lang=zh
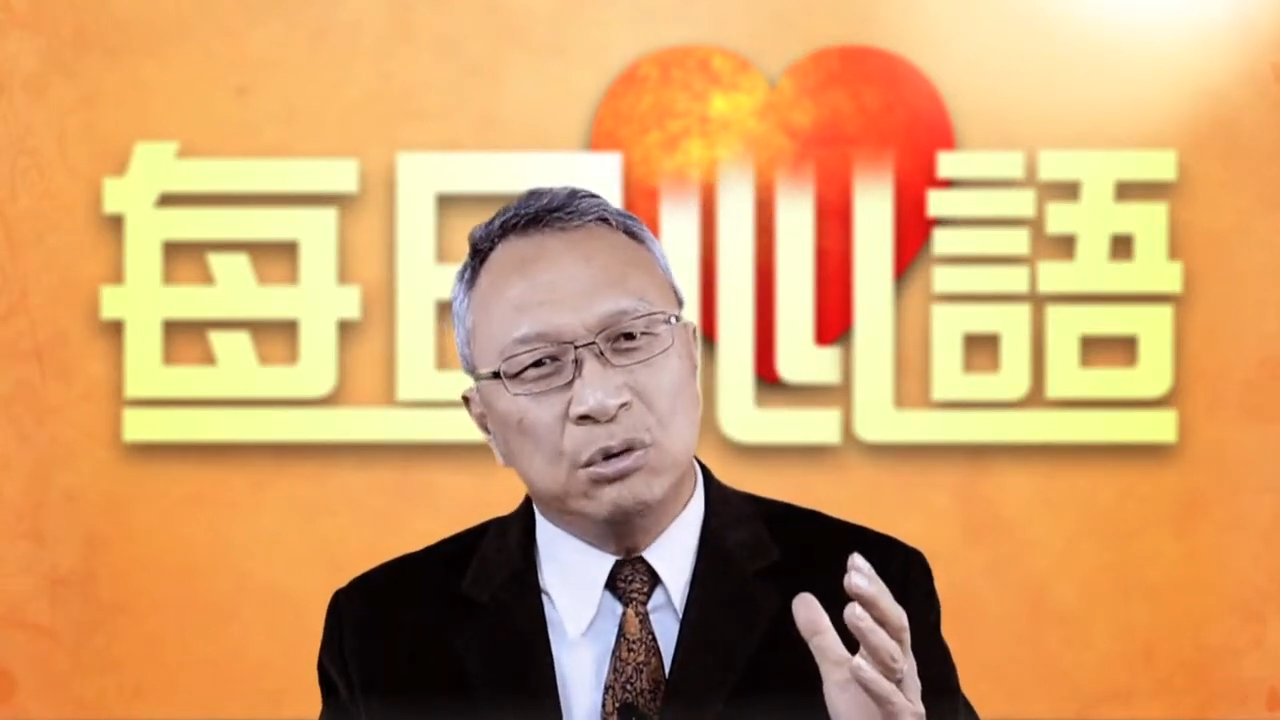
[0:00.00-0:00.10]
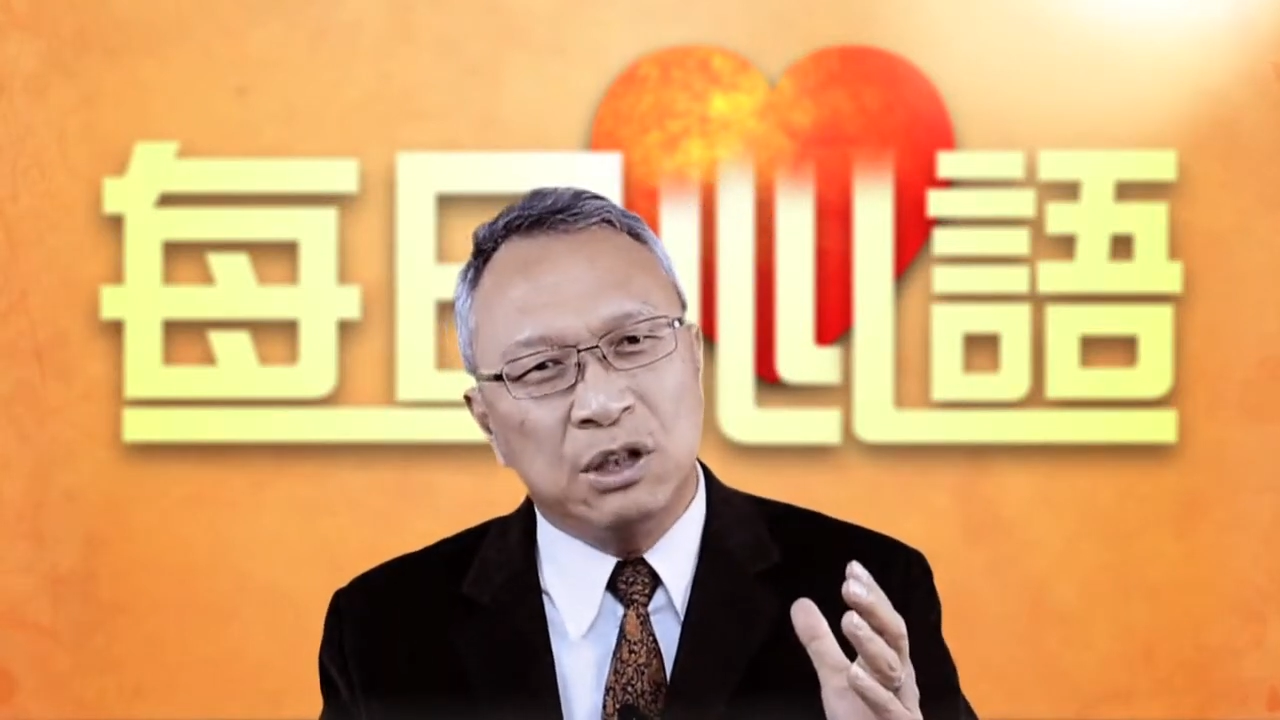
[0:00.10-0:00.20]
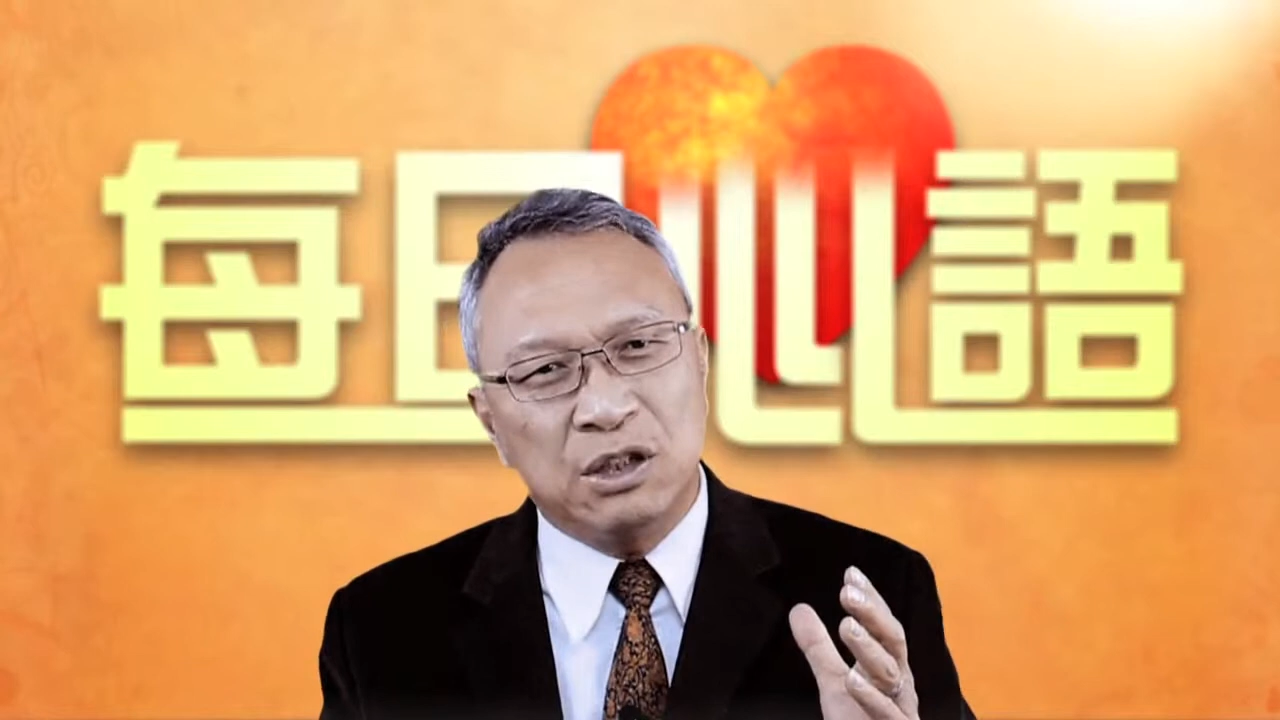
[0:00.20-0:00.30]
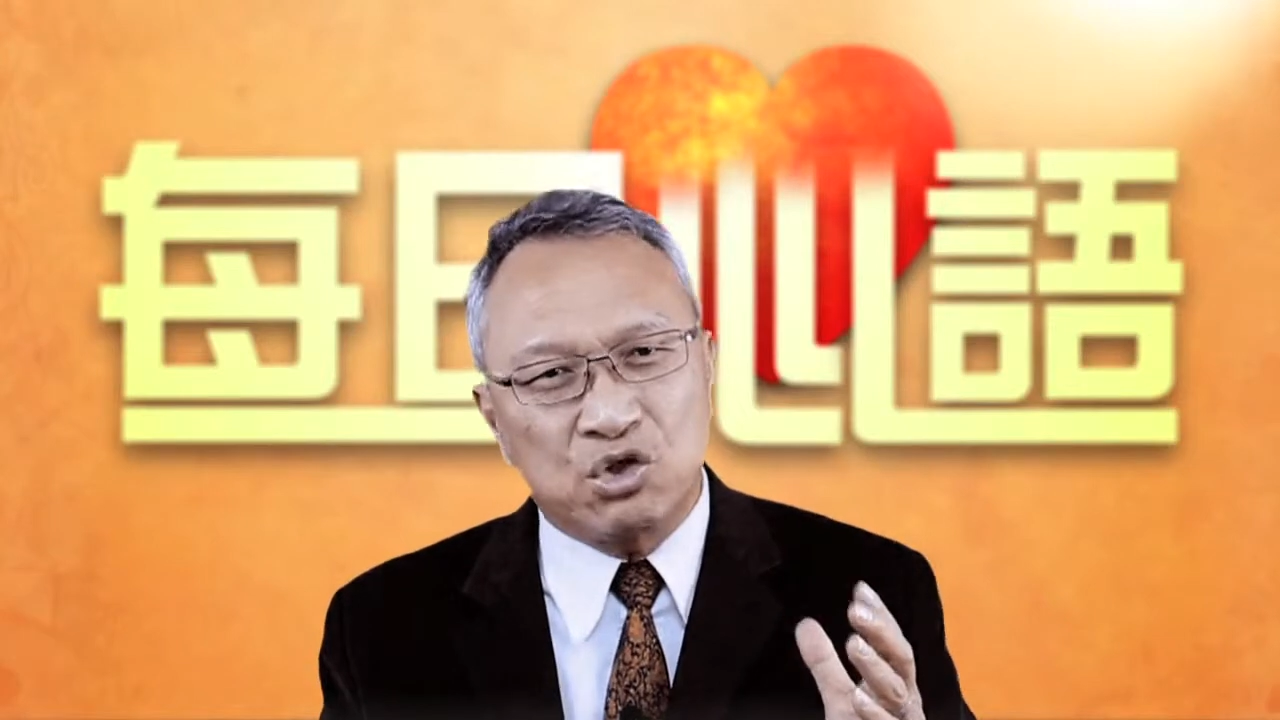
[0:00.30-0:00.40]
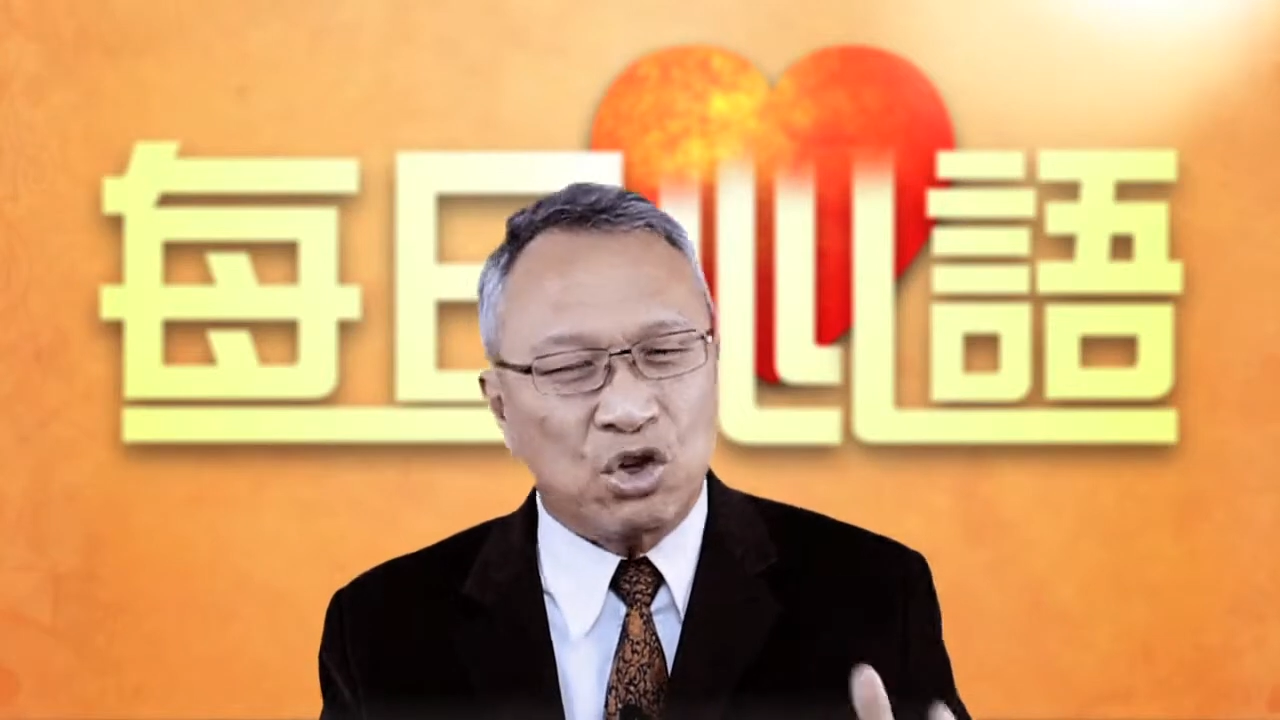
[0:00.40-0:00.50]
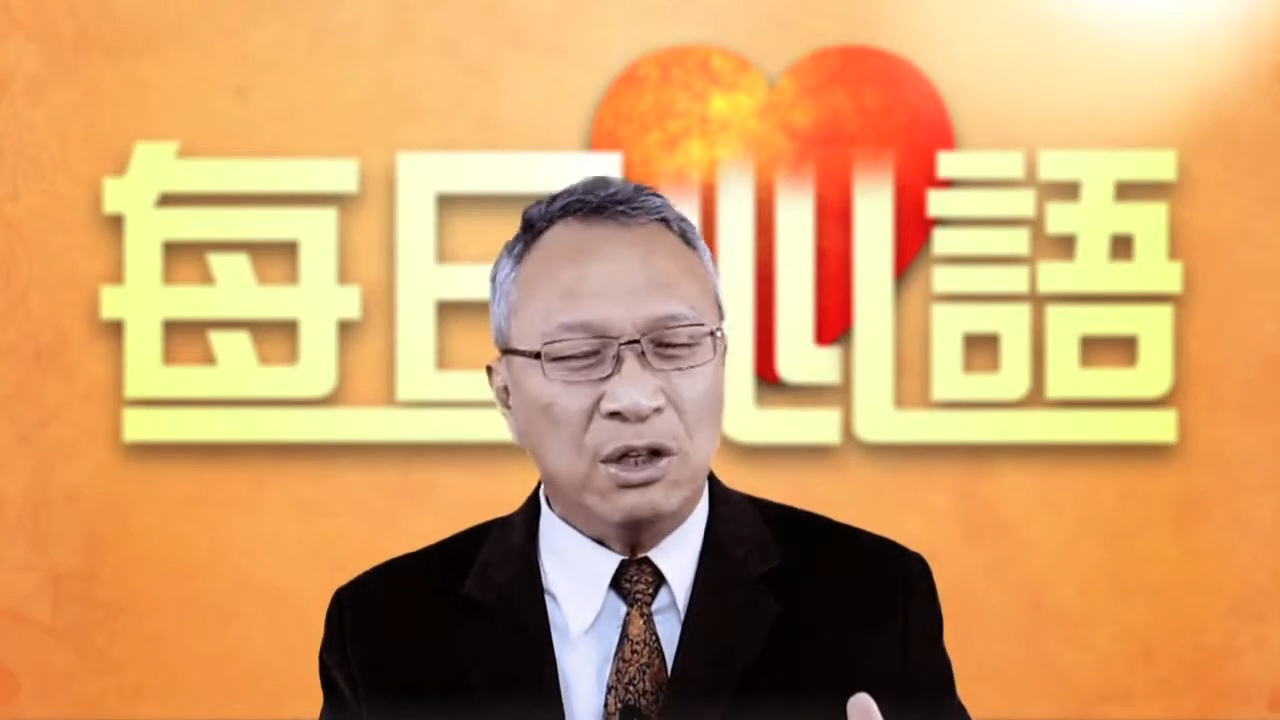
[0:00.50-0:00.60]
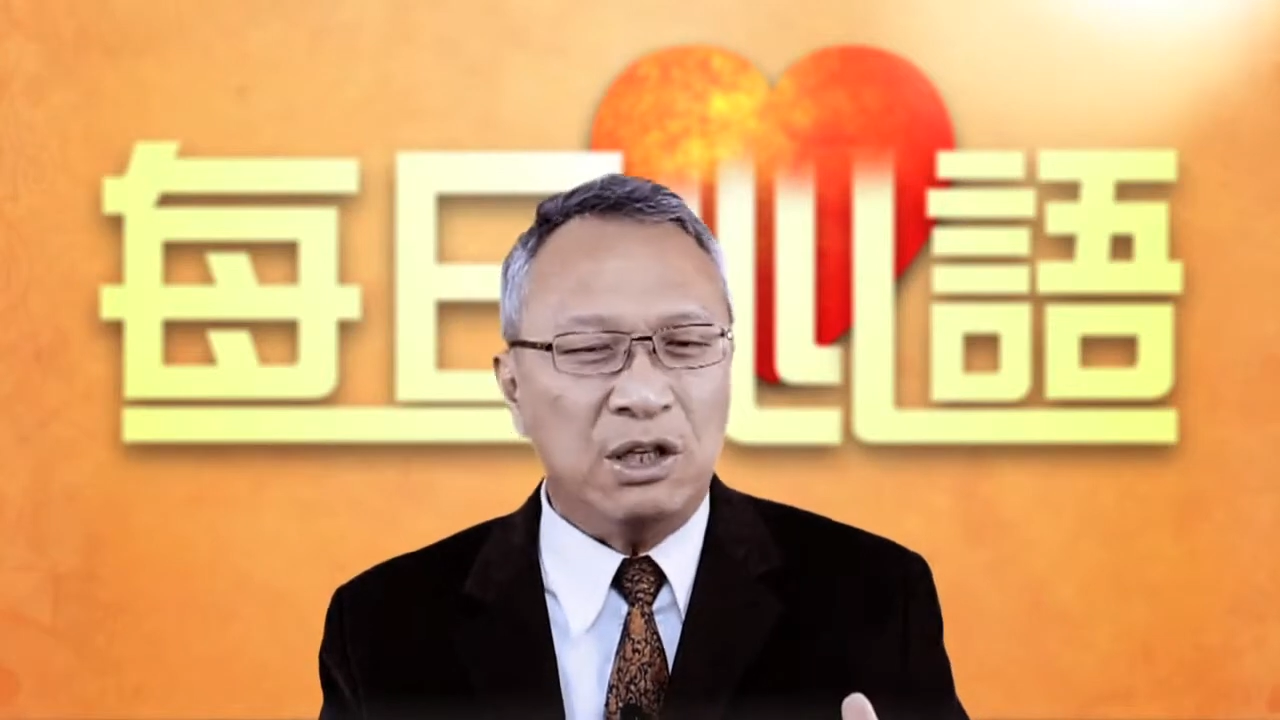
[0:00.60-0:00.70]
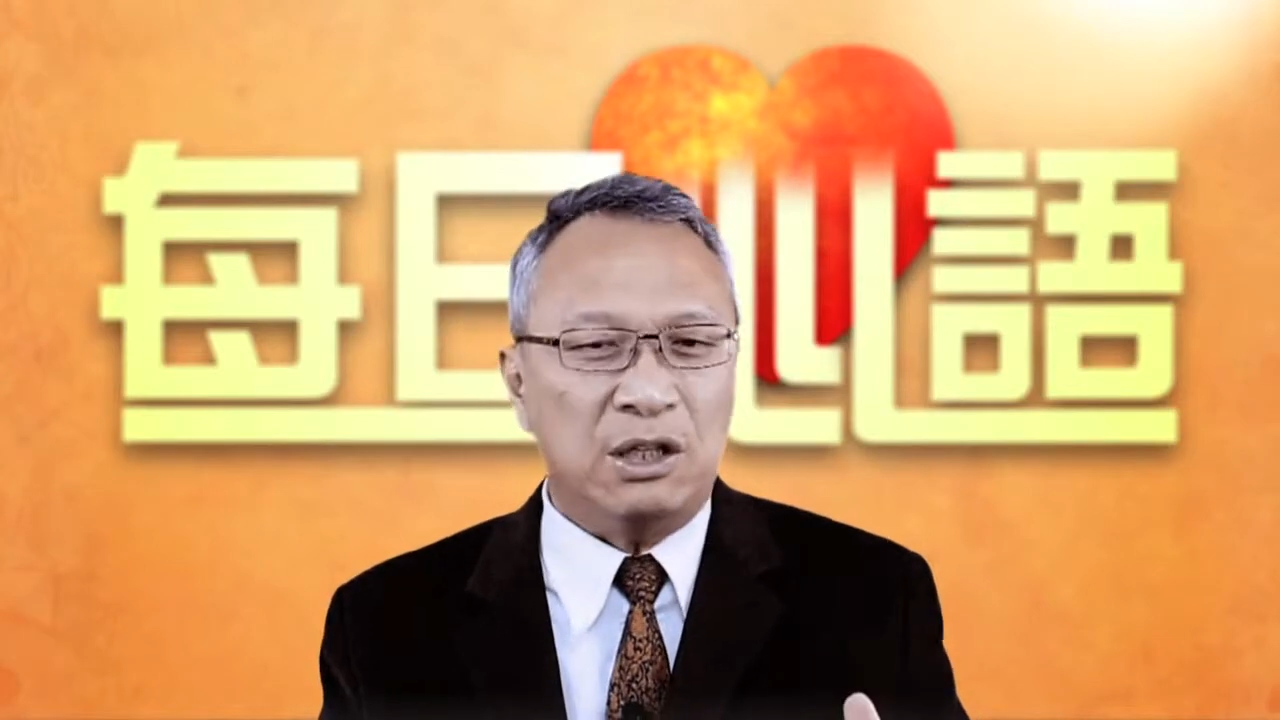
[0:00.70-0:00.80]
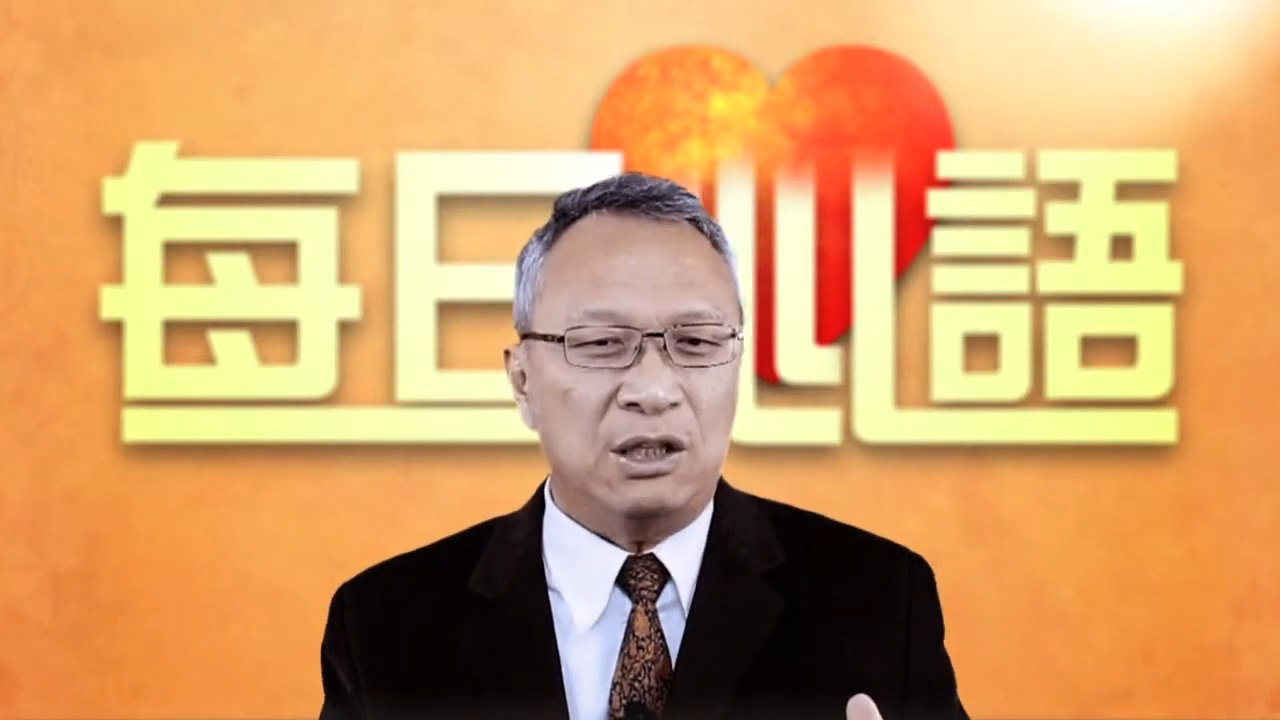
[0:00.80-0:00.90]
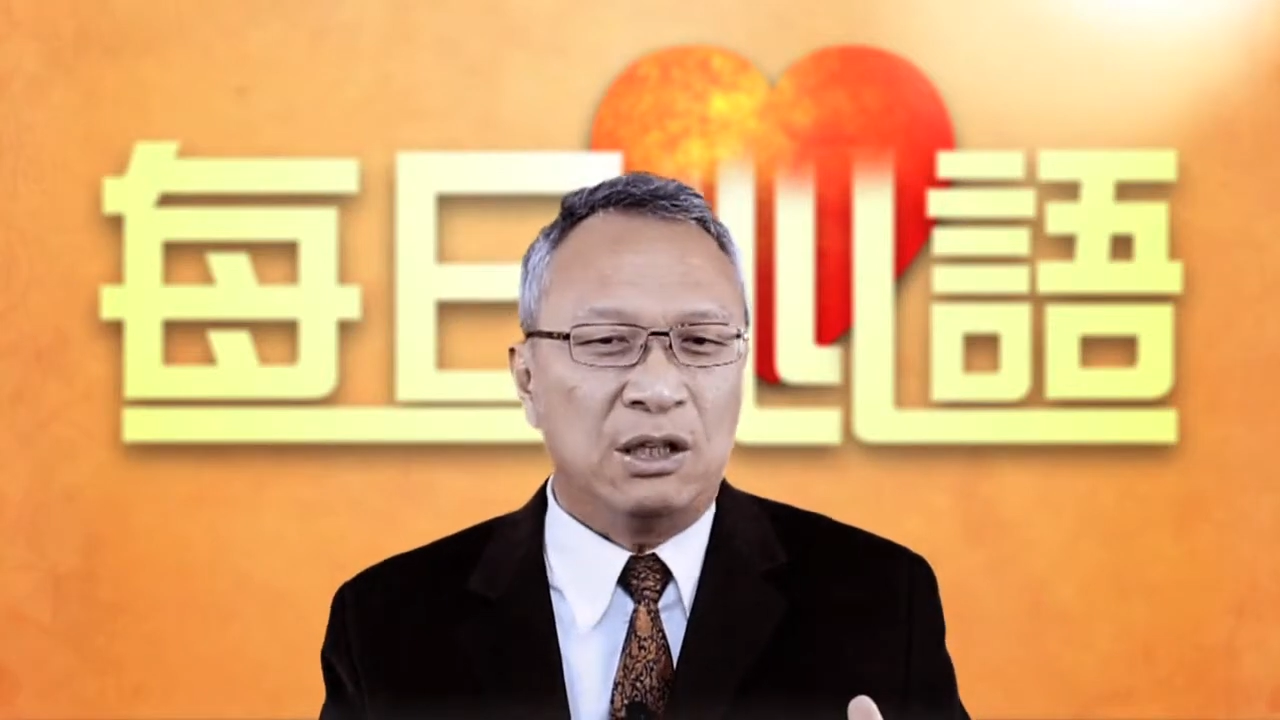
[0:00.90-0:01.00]
一个真
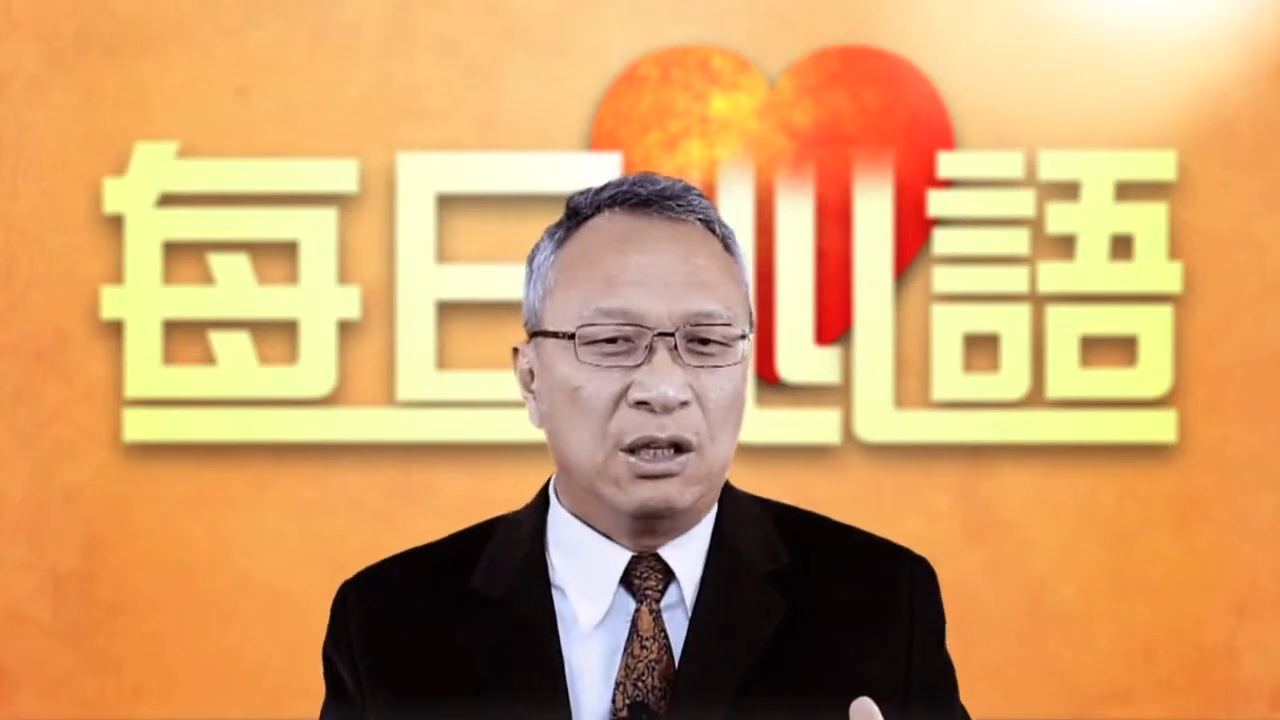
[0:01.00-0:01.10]
理，